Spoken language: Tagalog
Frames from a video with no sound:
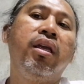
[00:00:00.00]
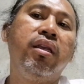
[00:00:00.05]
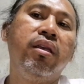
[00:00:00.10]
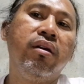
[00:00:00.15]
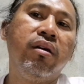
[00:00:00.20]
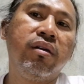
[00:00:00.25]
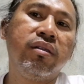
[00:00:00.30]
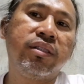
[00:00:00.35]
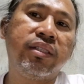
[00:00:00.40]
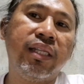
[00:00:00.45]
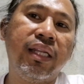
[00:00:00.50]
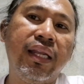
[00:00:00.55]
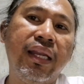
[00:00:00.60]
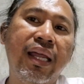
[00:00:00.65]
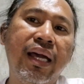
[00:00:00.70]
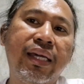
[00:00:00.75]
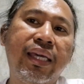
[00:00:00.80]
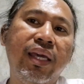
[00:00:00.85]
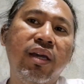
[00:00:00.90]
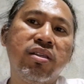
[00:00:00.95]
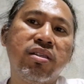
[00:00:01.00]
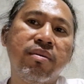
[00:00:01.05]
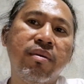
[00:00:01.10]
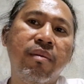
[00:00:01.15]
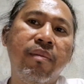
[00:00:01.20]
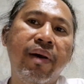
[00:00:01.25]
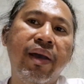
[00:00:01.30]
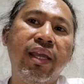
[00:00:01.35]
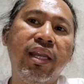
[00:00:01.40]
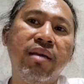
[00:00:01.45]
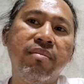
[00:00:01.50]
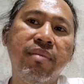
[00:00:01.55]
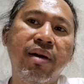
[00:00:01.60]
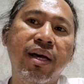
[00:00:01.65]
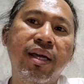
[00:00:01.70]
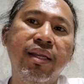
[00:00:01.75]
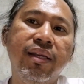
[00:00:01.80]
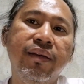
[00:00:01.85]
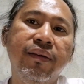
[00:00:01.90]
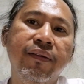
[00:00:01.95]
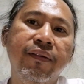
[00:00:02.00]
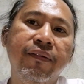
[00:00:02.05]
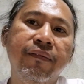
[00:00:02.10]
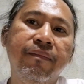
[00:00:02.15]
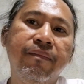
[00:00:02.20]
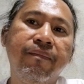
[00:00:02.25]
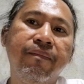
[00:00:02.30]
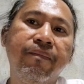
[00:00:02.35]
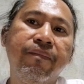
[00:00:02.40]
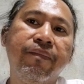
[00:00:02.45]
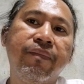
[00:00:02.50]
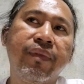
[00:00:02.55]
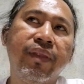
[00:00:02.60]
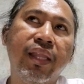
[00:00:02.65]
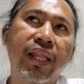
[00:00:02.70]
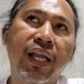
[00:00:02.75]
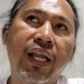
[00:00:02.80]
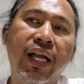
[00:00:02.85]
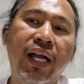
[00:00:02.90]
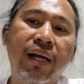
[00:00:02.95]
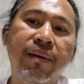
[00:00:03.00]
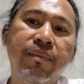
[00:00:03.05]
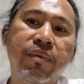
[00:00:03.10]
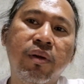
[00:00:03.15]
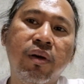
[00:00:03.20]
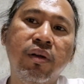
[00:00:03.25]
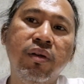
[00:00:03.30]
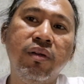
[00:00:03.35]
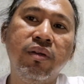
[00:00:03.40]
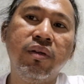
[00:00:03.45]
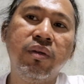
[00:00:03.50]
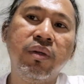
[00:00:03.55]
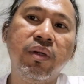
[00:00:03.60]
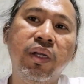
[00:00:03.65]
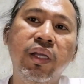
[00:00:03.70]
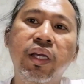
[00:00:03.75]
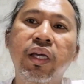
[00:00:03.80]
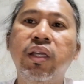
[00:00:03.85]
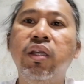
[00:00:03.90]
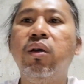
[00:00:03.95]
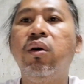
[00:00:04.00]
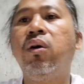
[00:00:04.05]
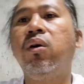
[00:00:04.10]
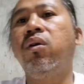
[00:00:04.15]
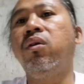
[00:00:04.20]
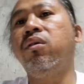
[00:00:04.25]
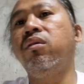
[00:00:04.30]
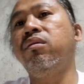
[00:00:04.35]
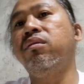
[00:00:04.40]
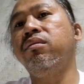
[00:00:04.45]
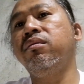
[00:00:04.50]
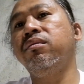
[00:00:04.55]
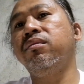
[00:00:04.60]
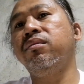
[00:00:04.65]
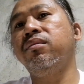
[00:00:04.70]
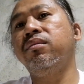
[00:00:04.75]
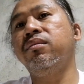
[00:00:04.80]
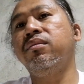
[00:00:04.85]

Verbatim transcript: yung sila lalaki o sa babae naman, nag-abroad, yung